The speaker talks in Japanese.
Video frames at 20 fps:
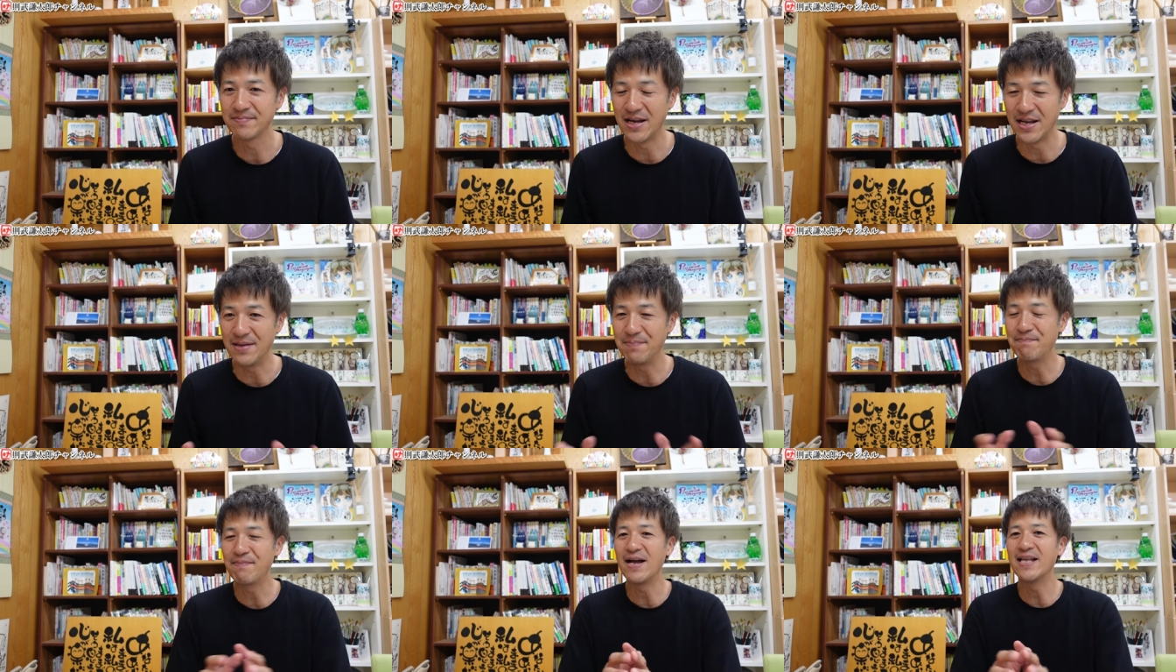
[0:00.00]

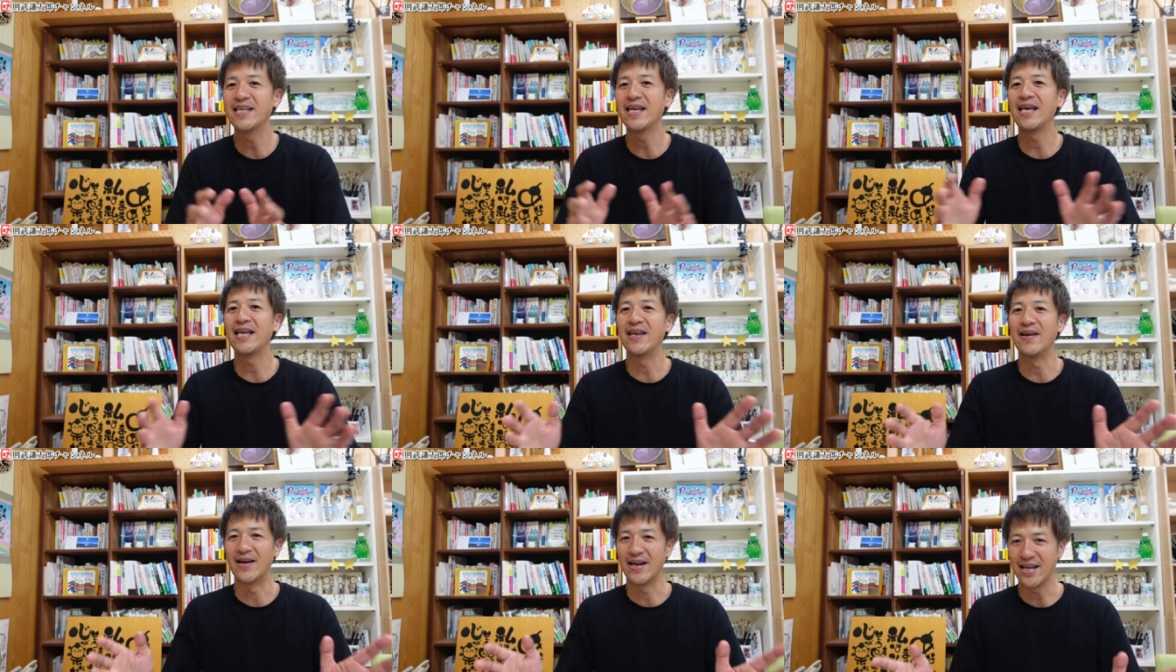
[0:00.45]
一般
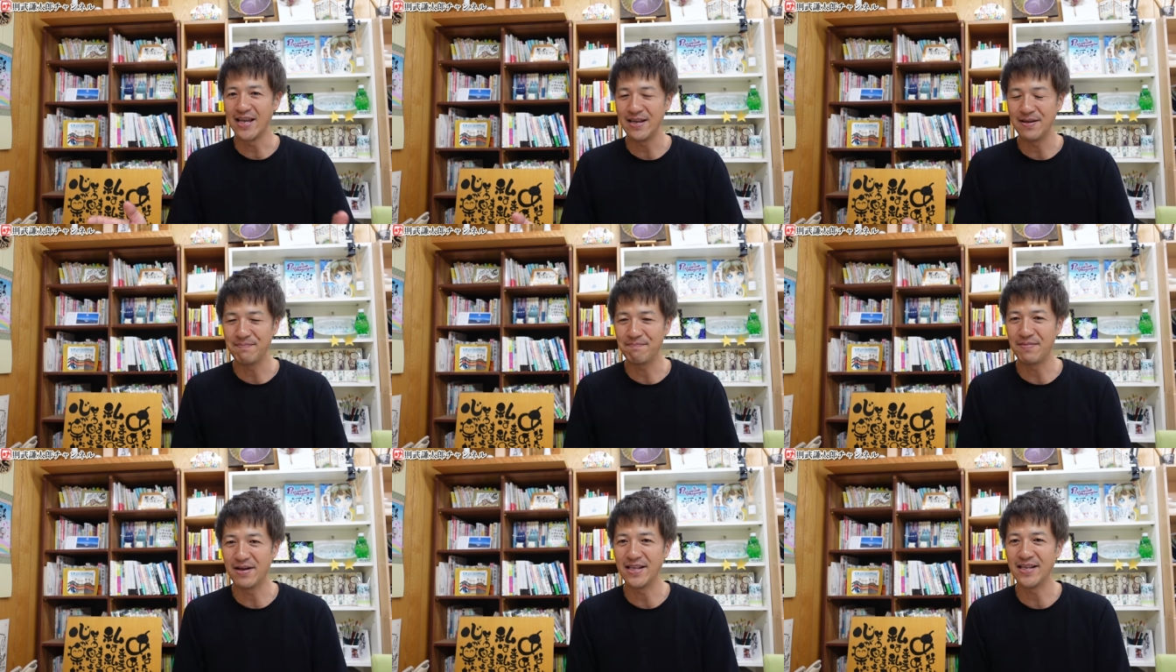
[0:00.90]
的にはね、
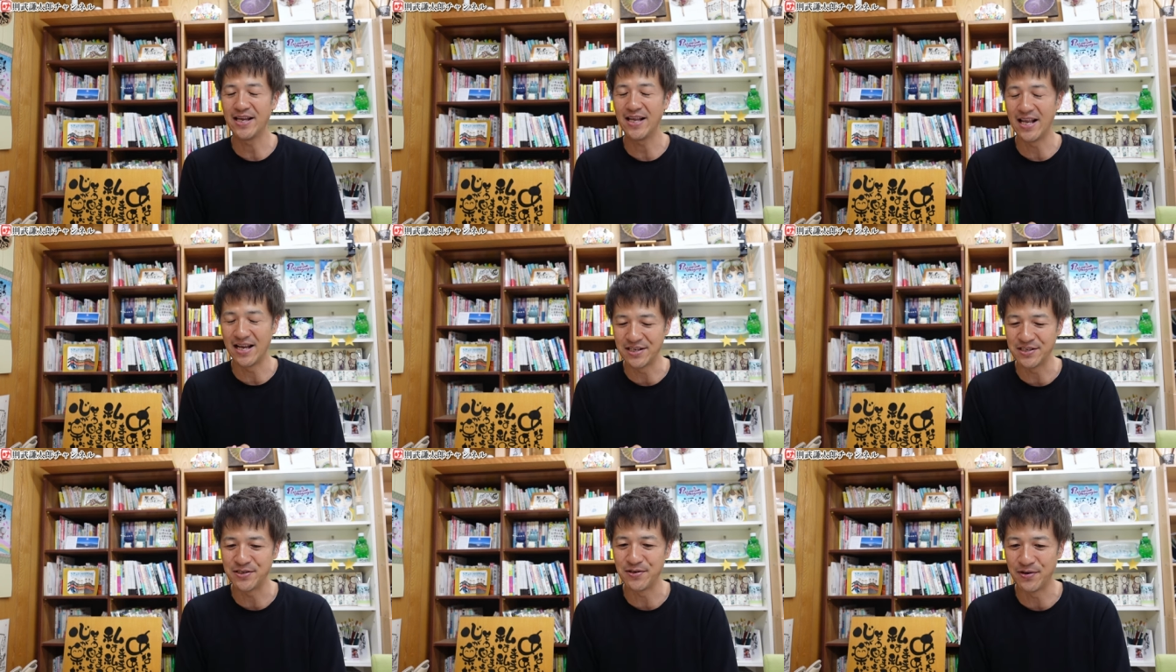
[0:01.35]

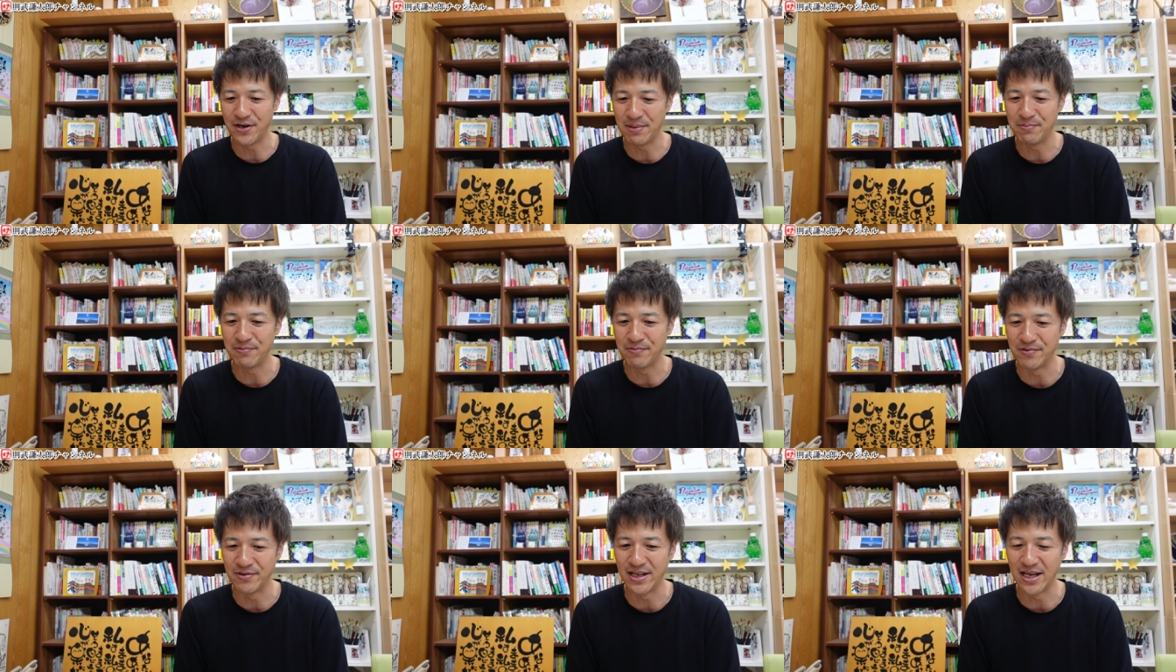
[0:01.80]
必要な
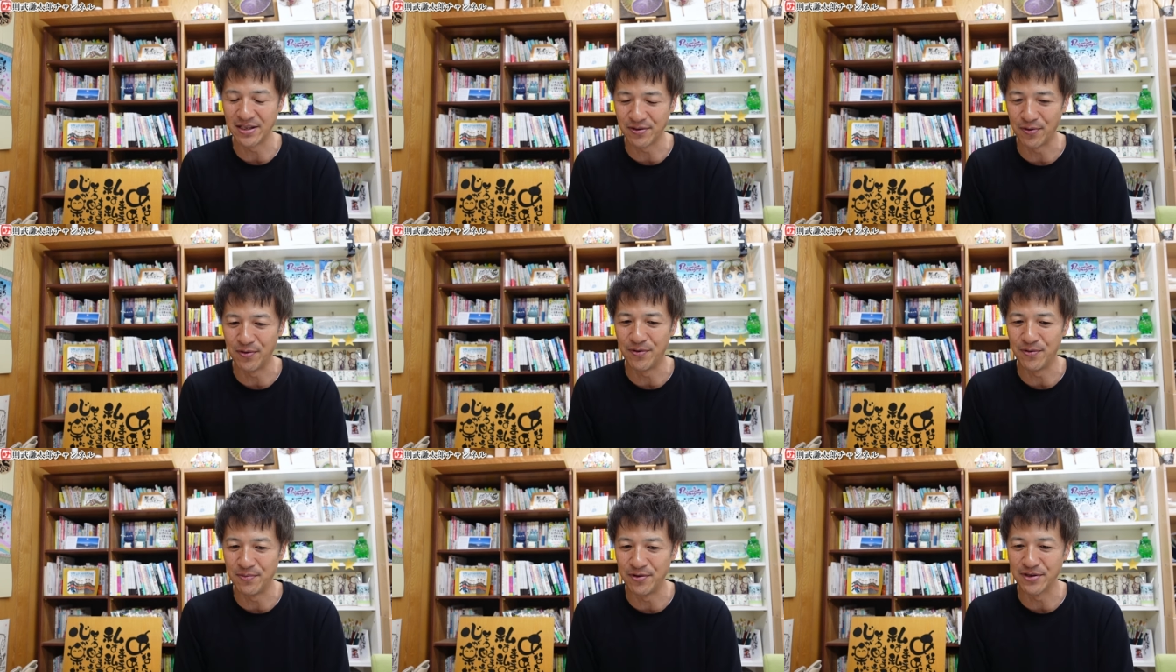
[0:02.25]
部分だ
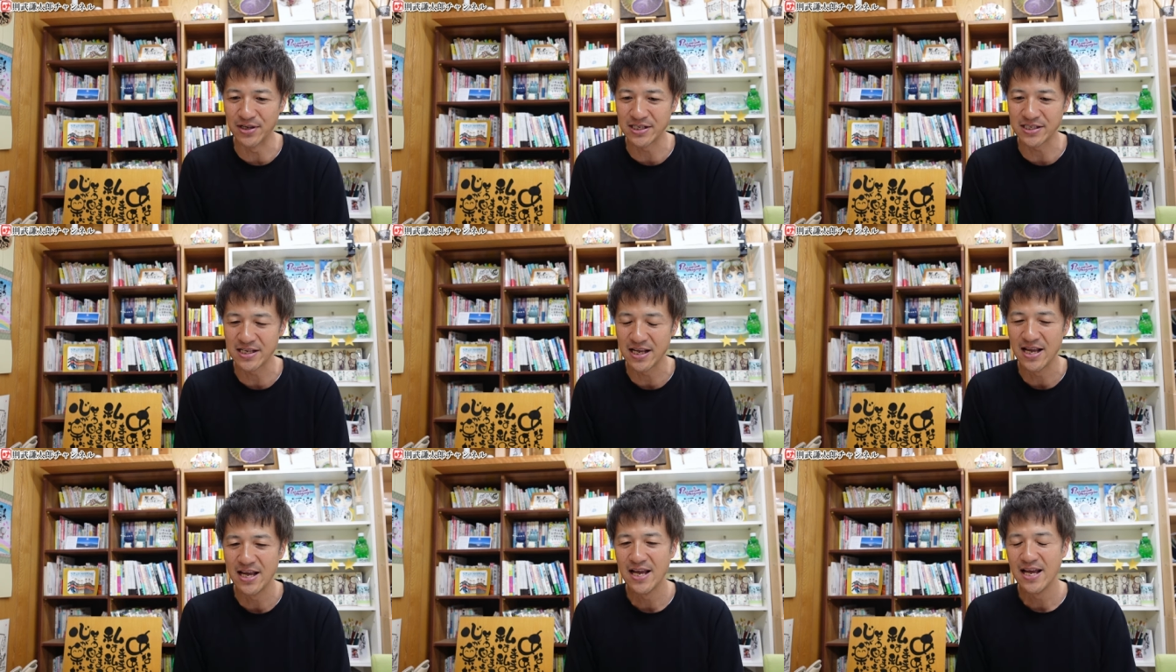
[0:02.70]
と思うんで
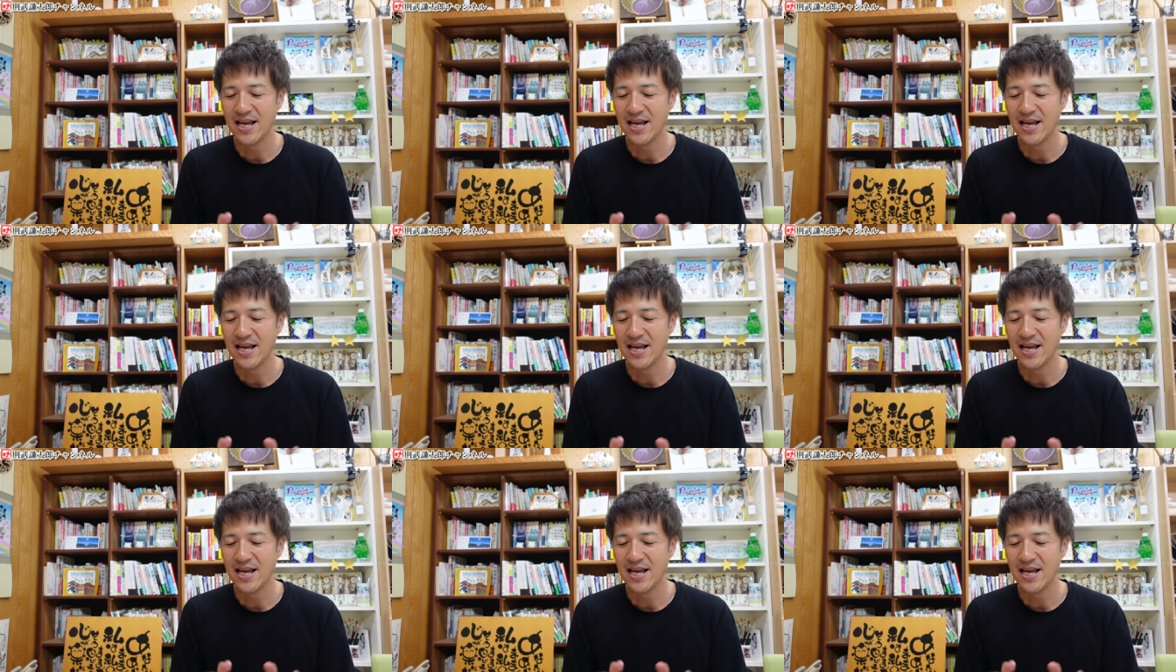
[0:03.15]
す。